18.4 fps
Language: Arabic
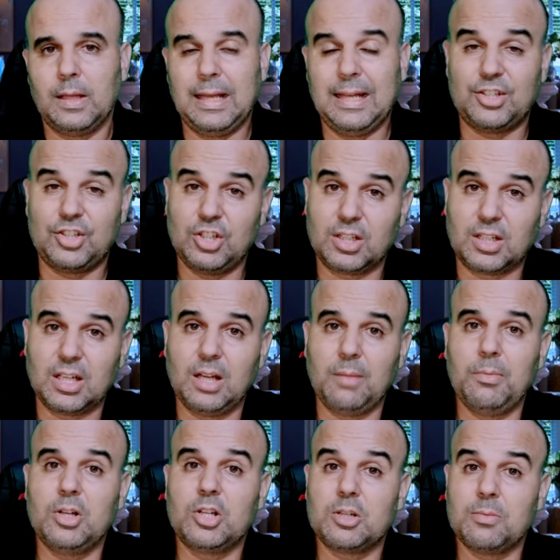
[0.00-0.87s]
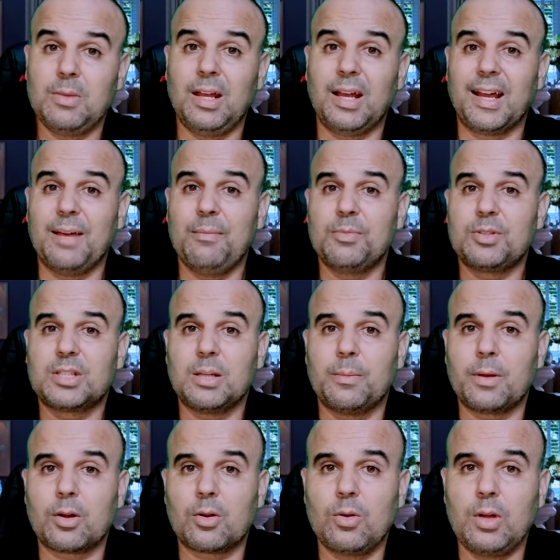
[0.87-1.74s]
هادشي كامل جمع غير من
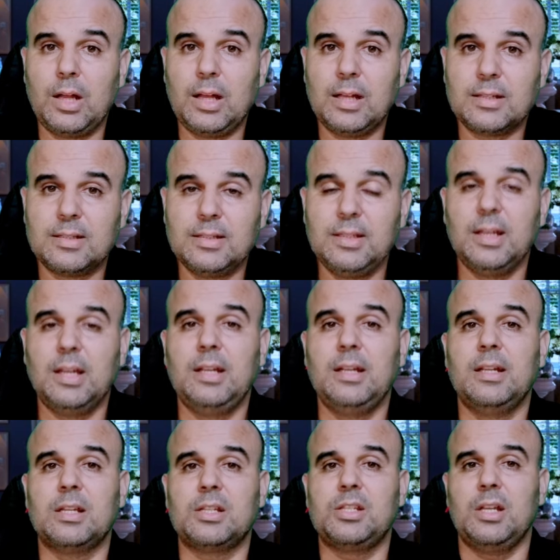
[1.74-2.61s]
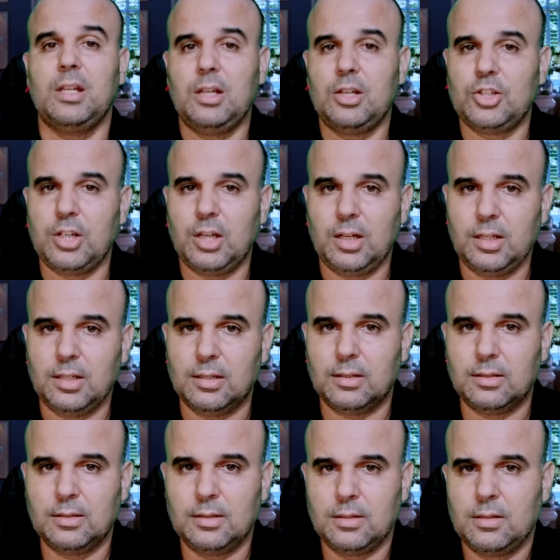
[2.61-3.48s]
التبرعات ديال الناس ديال
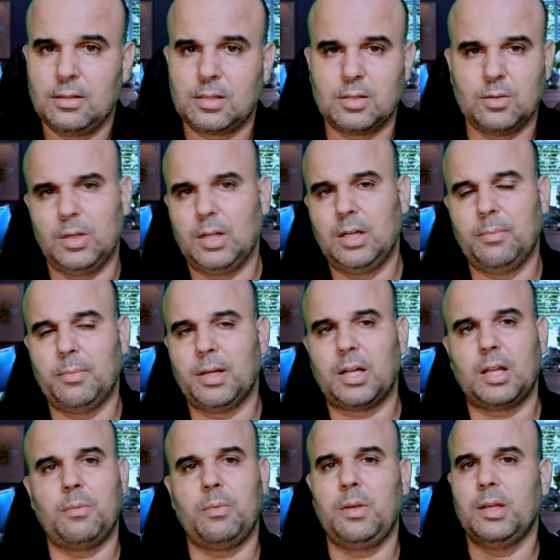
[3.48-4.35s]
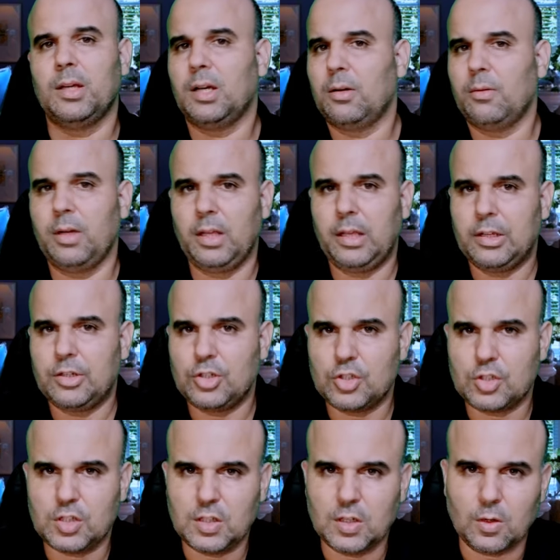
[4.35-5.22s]
الجاليه سواء المغربيه او اي
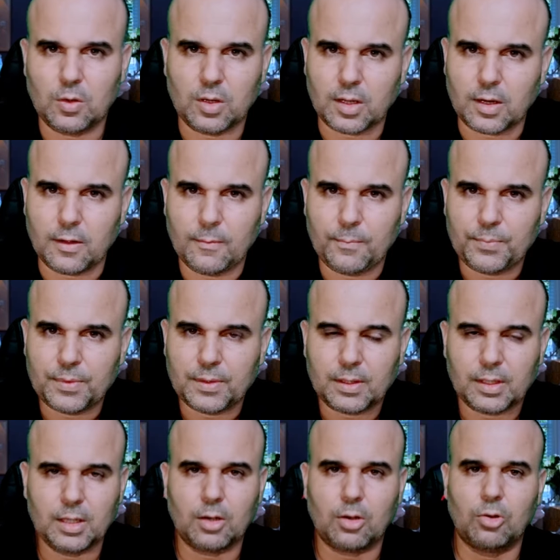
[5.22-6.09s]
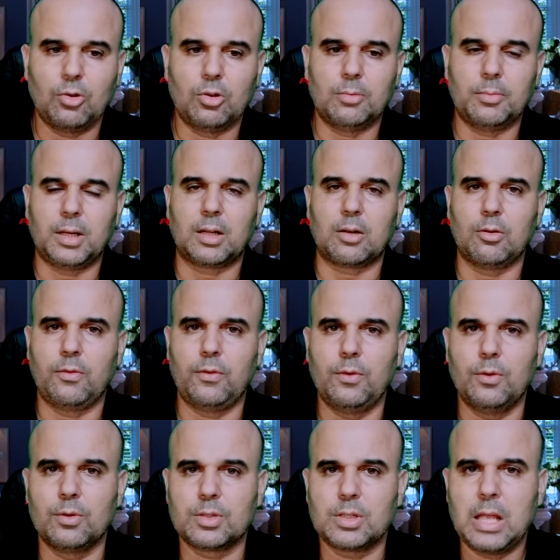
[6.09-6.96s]
جنسيه اخرى كيقول لهم اروا
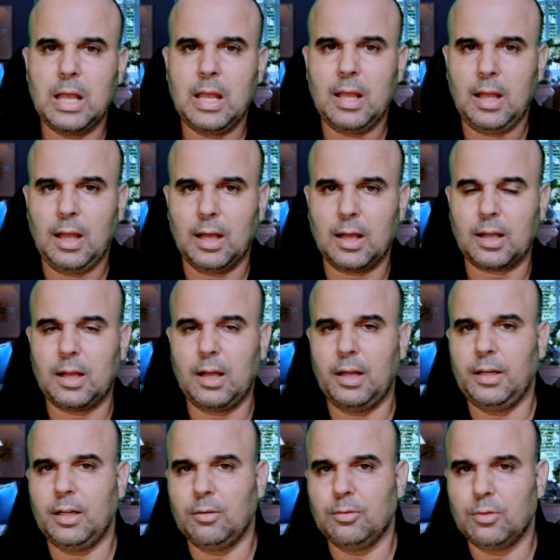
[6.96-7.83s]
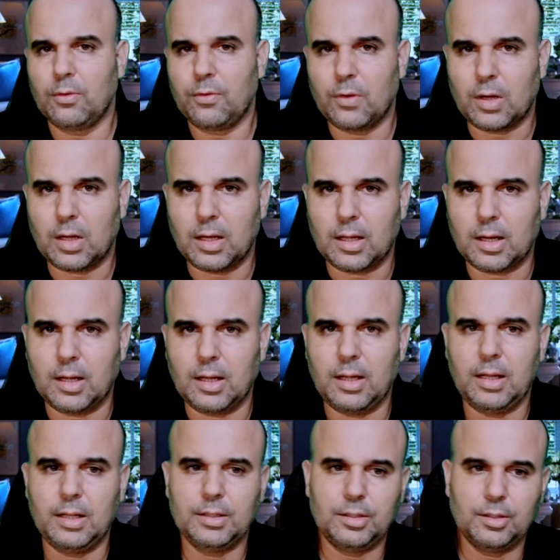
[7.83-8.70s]
الفلوس حقا نعاونوا
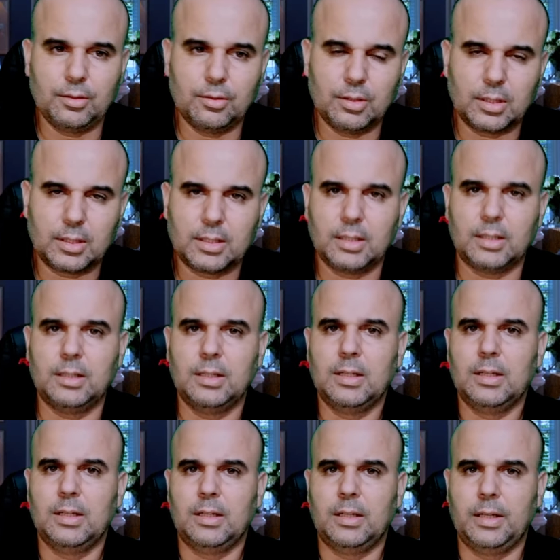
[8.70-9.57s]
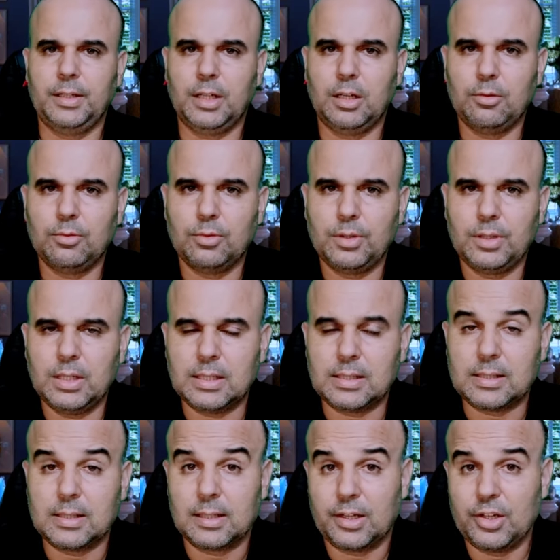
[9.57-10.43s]
الفقراء غنديروا هكا نعاونوا
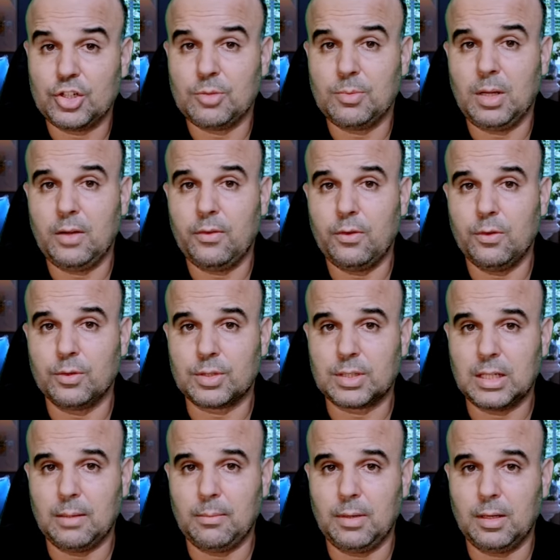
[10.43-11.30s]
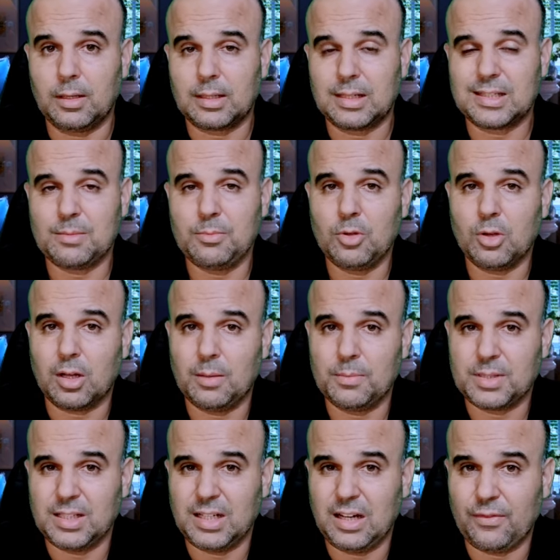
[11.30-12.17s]
الناس كيجمع الفلوس كامله
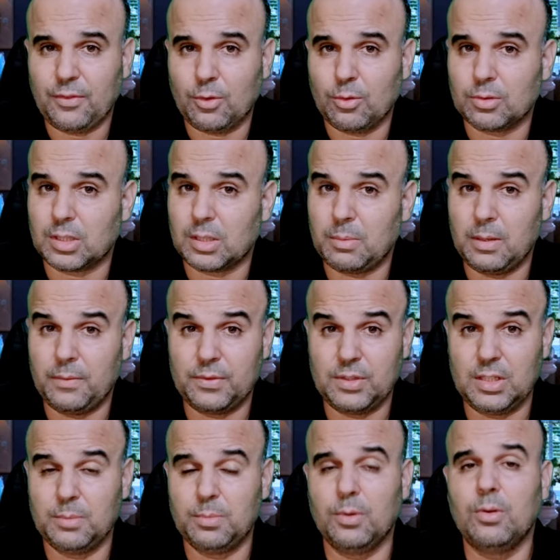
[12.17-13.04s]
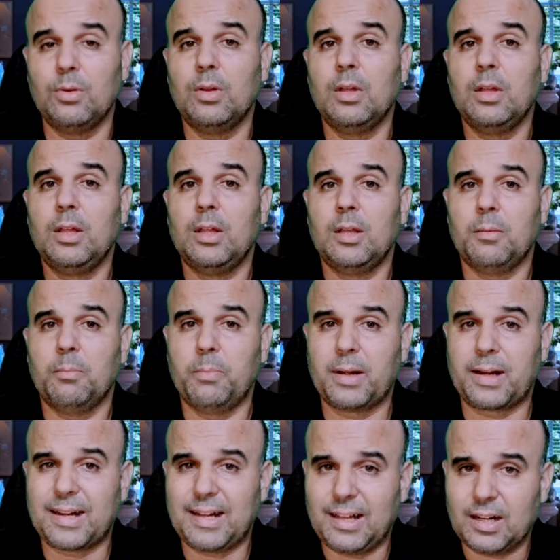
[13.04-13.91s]
350000 اضربها في جيبو
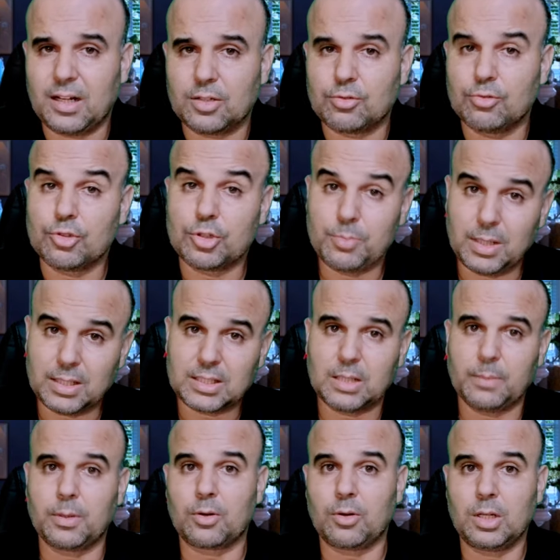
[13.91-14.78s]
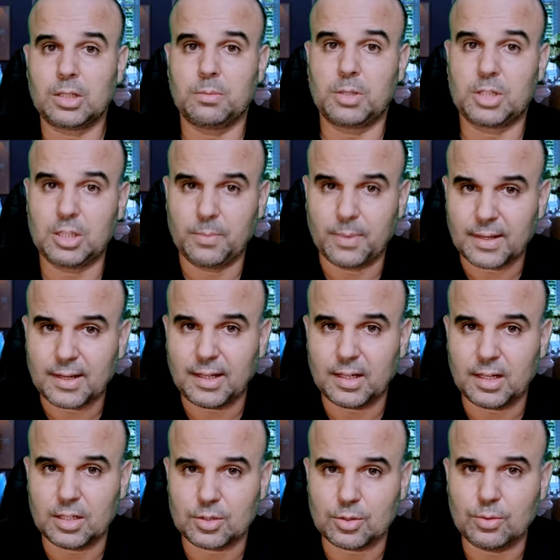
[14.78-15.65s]
برع راسو جمع التبرعات باش
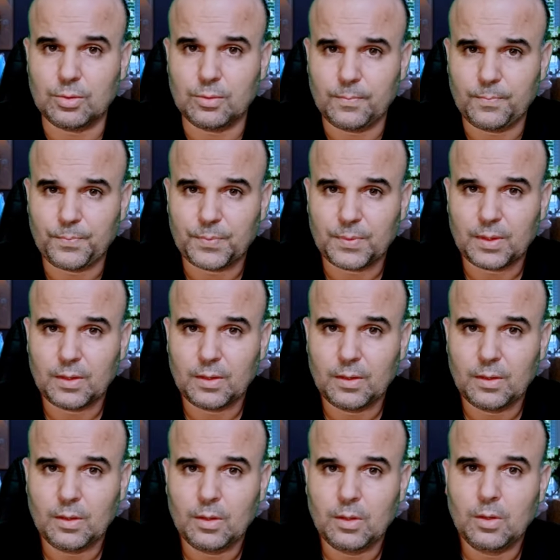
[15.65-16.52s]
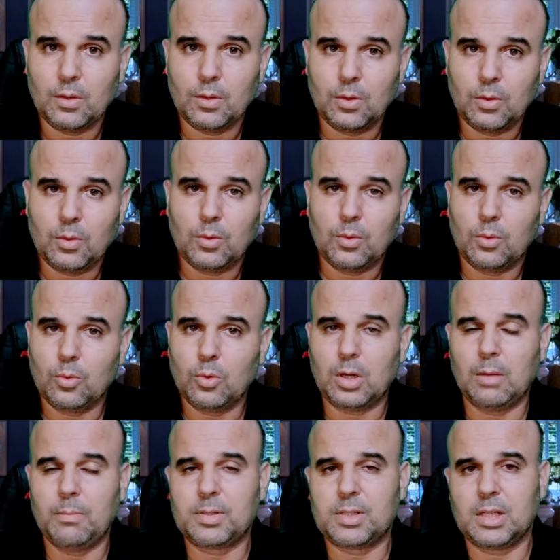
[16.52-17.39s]
يبرع راسو
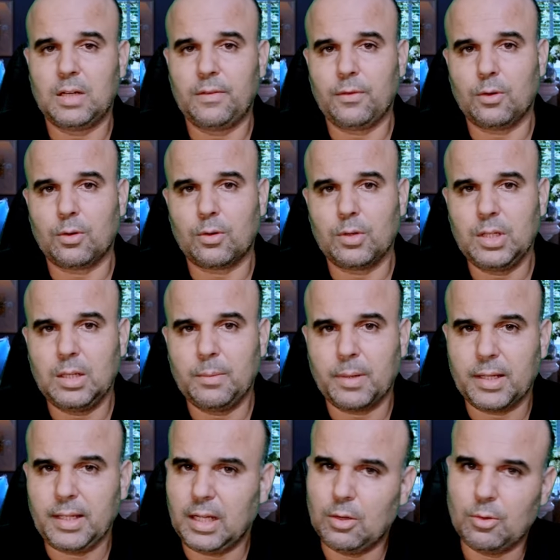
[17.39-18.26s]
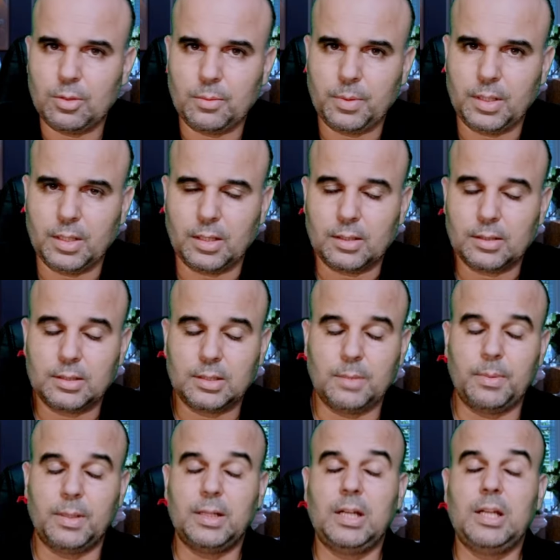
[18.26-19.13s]
و5000 اورو هي اللي بغى يعاون بها
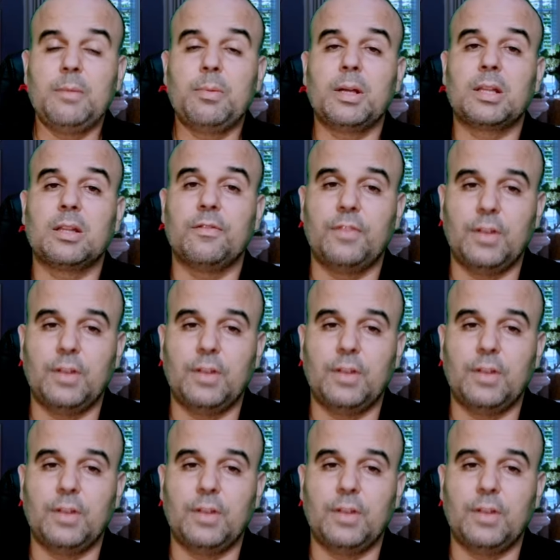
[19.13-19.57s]
دابا انا اللي بغيت